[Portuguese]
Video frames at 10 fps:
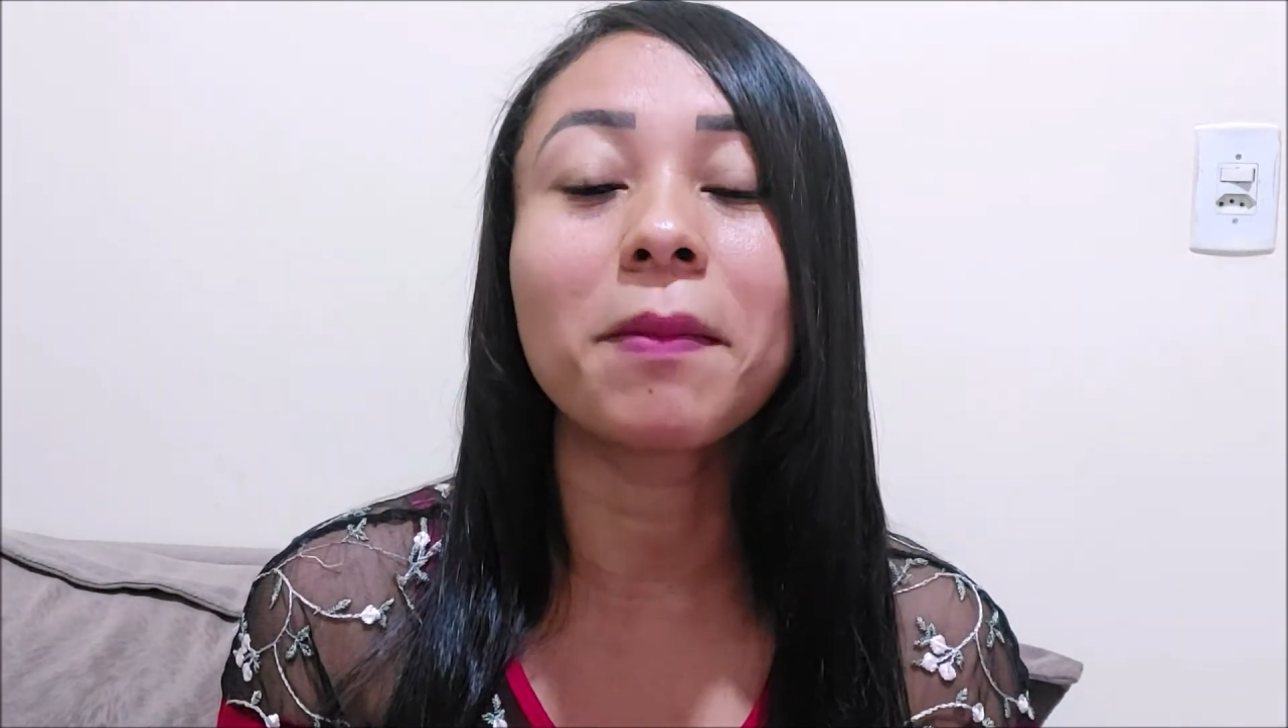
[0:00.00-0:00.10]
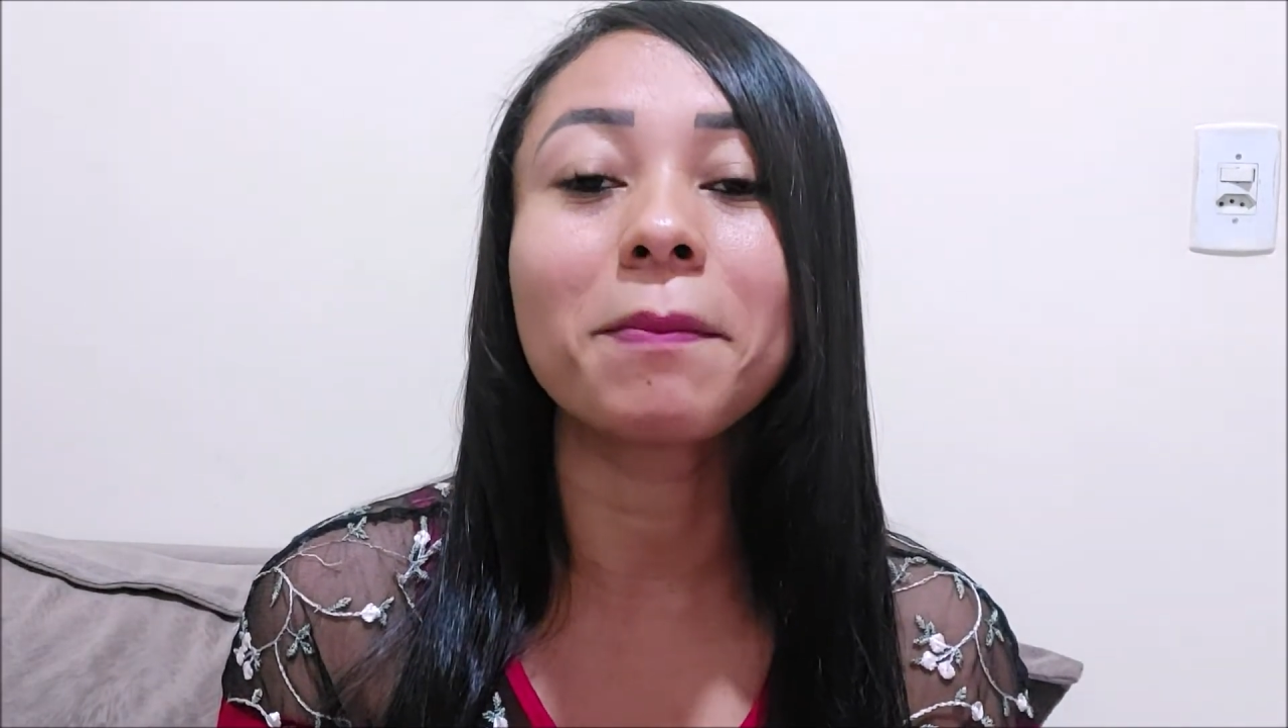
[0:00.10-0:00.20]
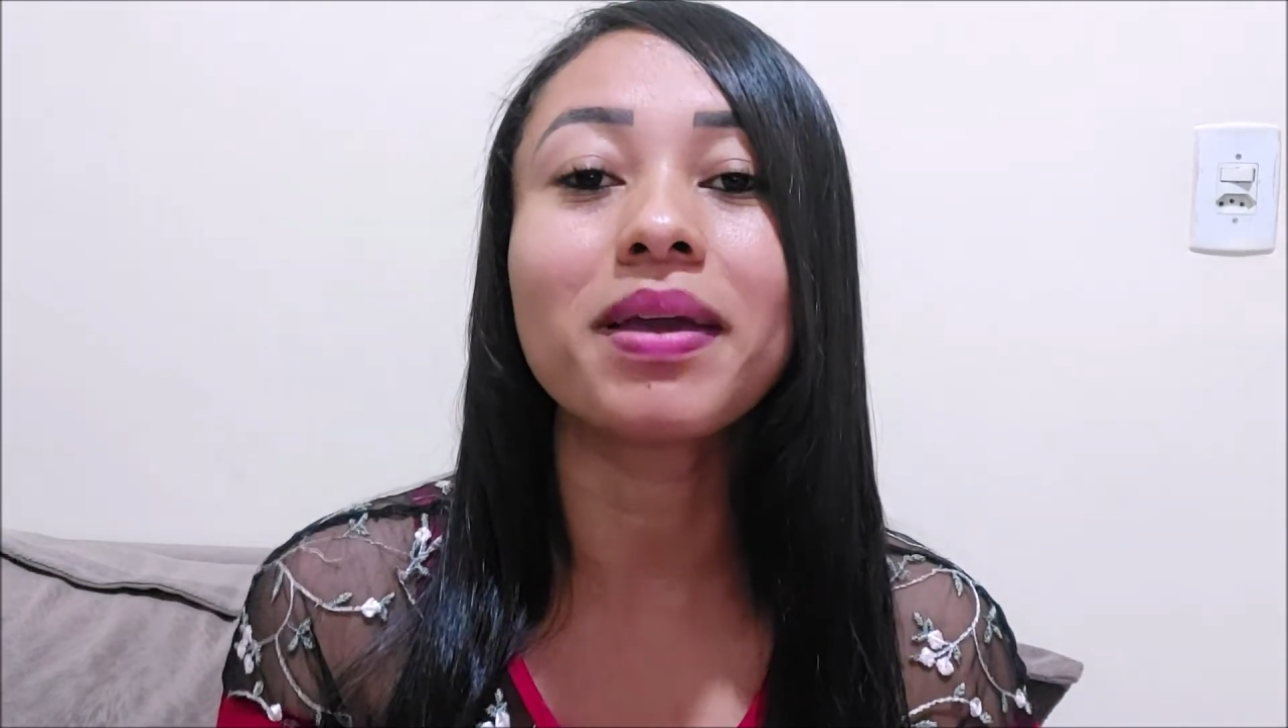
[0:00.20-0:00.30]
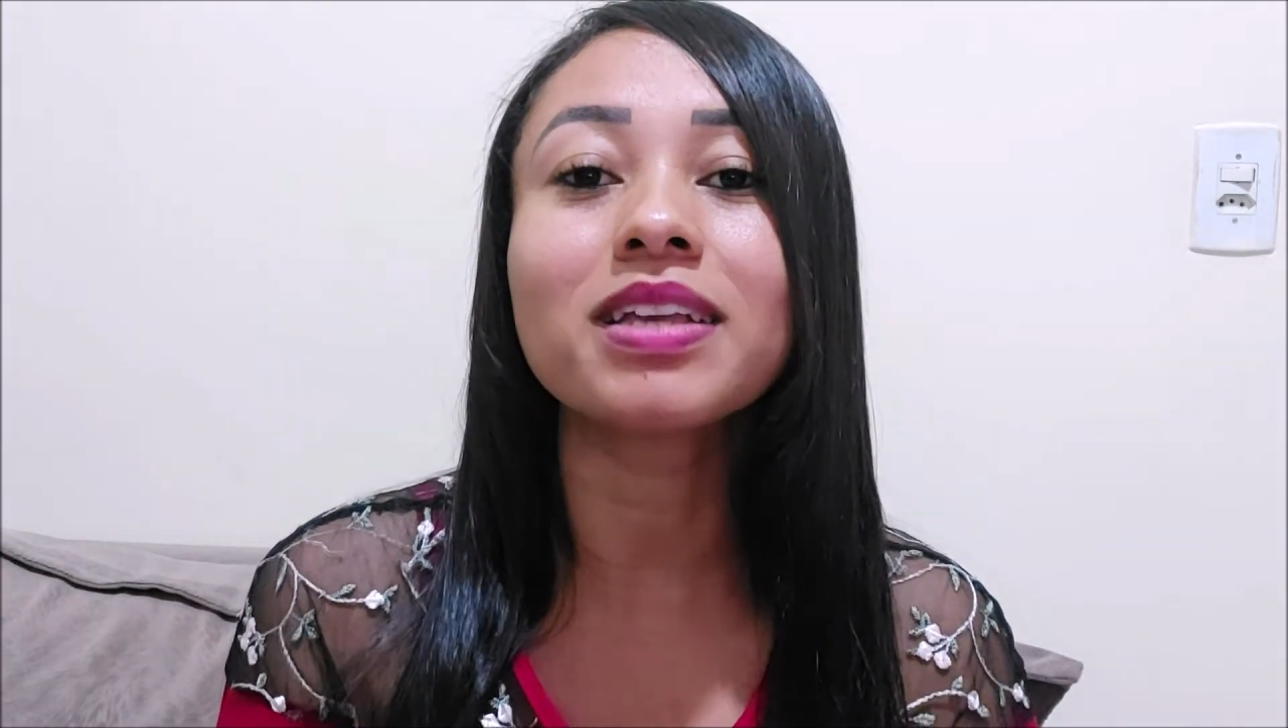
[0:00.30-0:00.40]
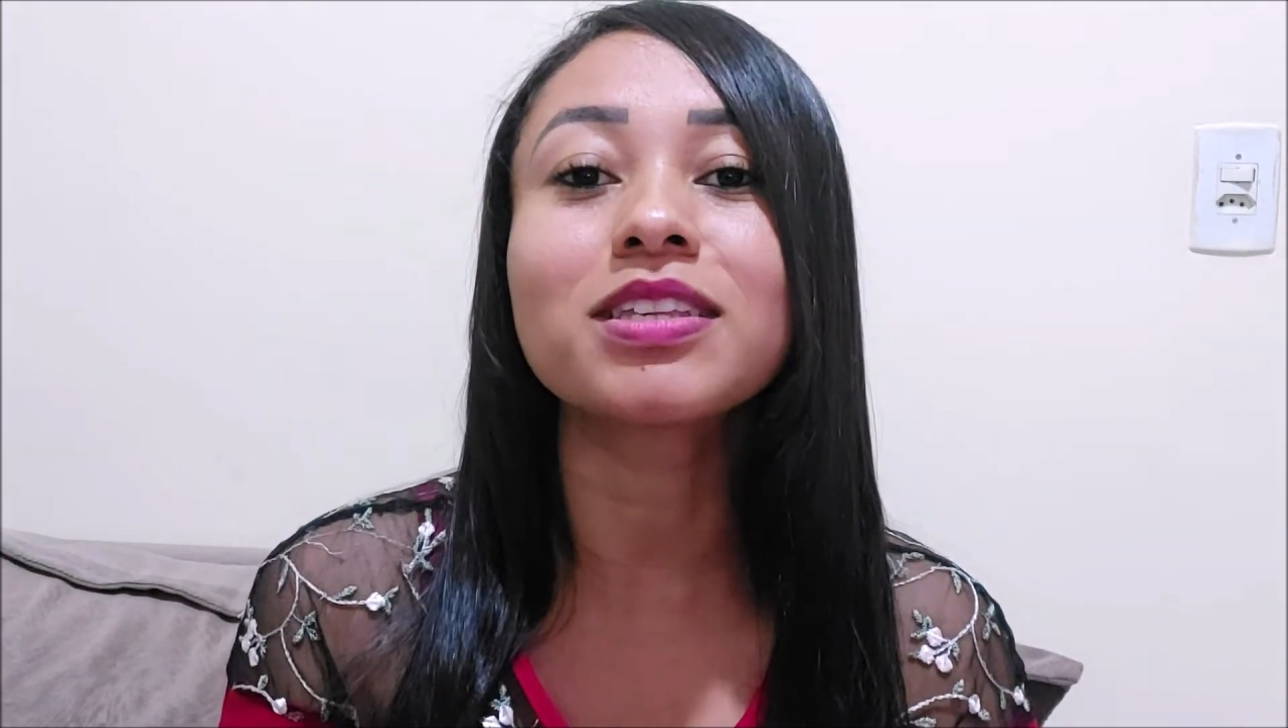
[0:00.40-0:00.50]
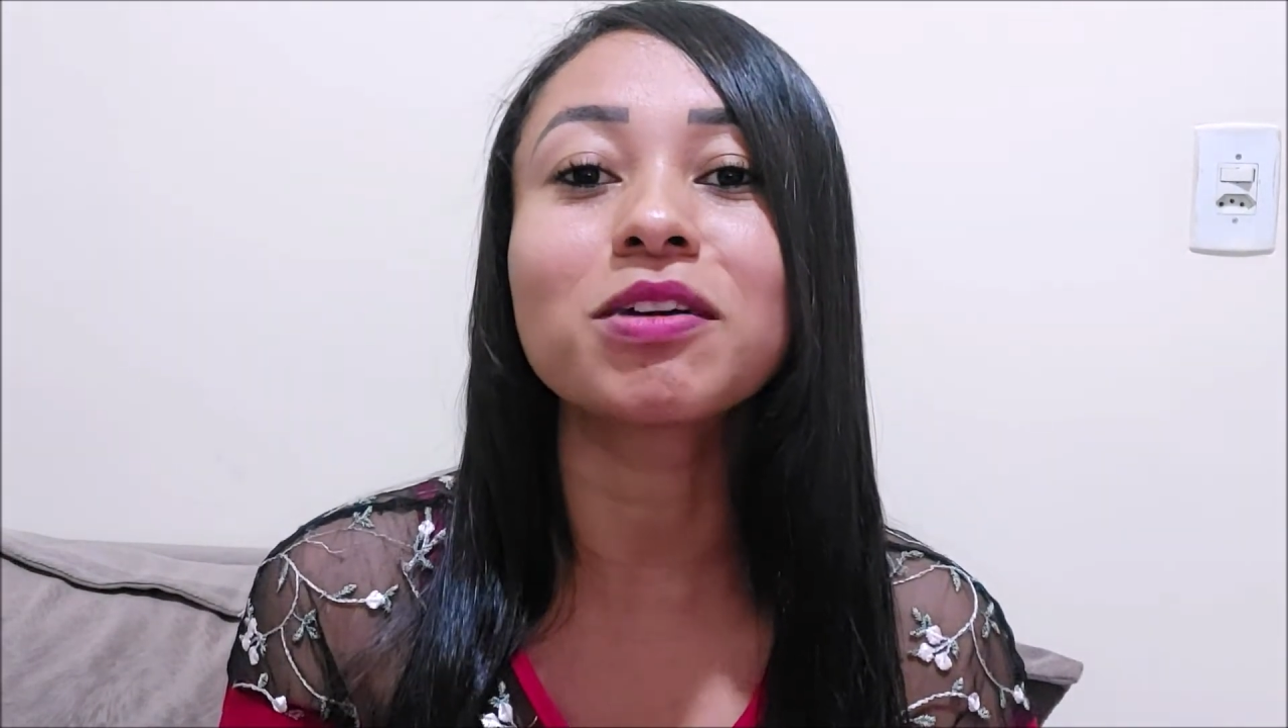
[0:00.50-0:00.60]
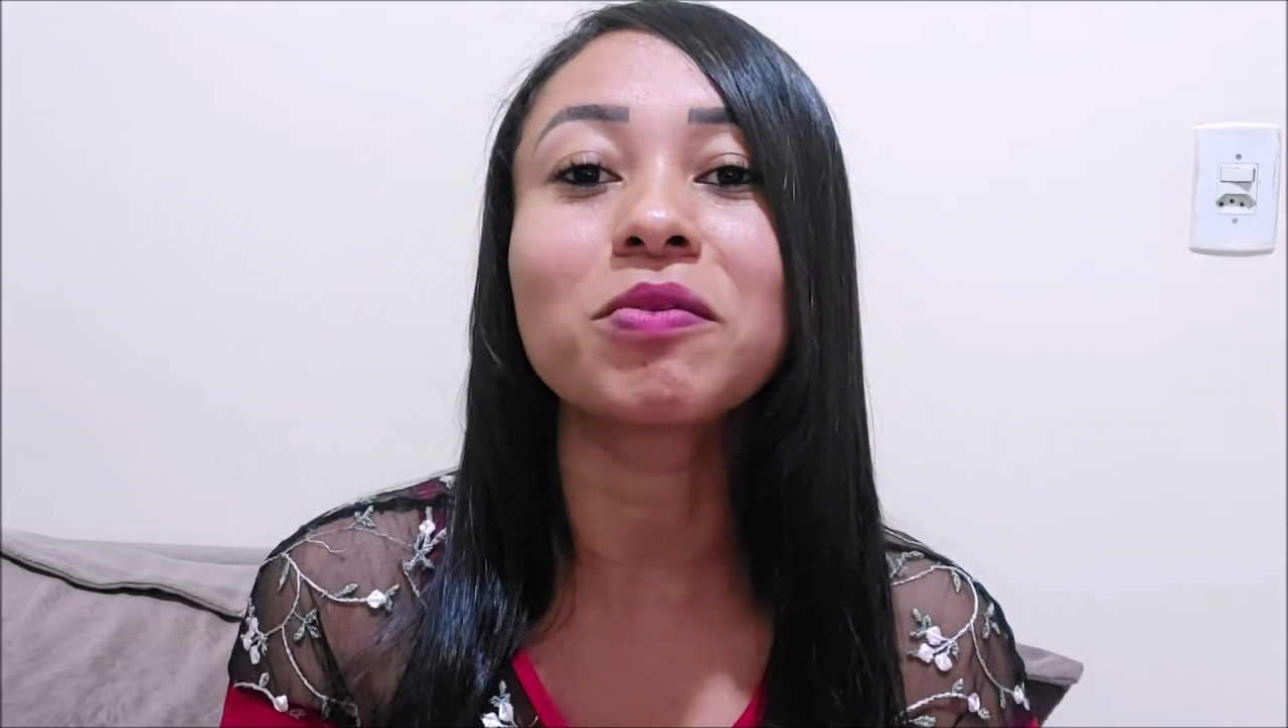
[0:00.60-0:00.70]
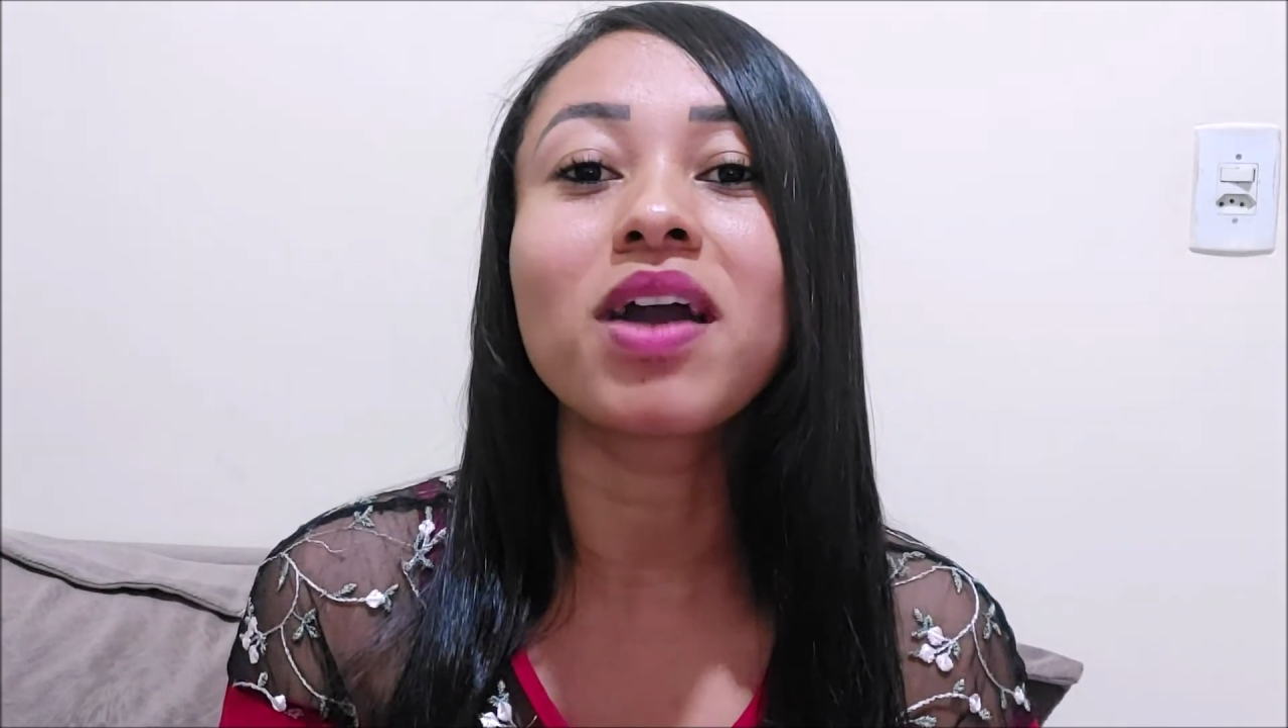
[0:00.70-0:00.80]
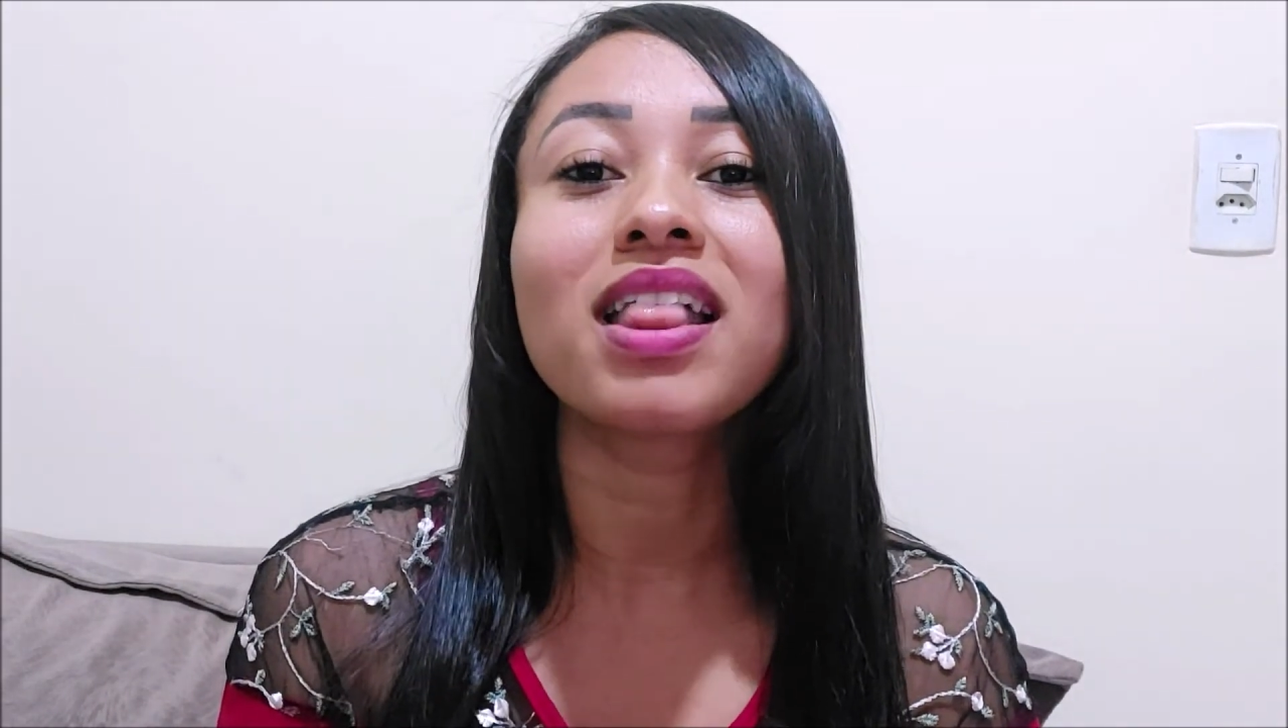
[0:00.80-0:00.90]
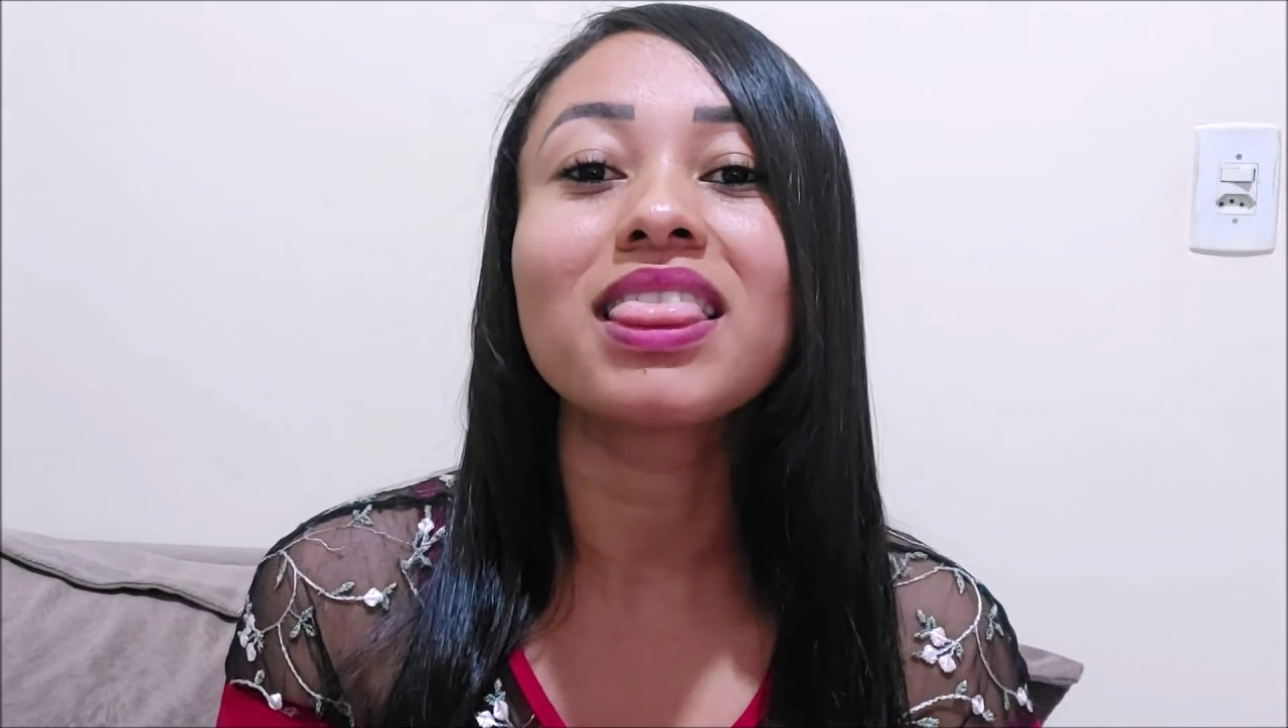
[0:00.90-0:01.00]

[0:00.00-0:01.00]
bênção